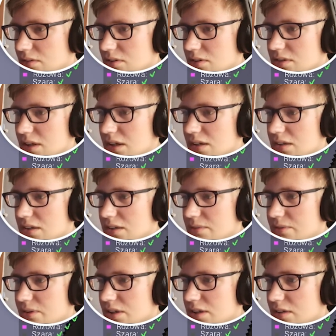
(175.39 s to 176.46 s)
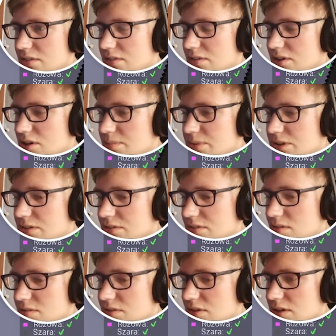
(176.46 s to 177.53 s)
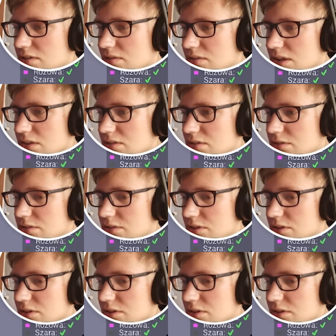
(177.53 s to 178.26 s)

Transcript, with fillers: totalnie nie mogę nic zrobić ze względu na to,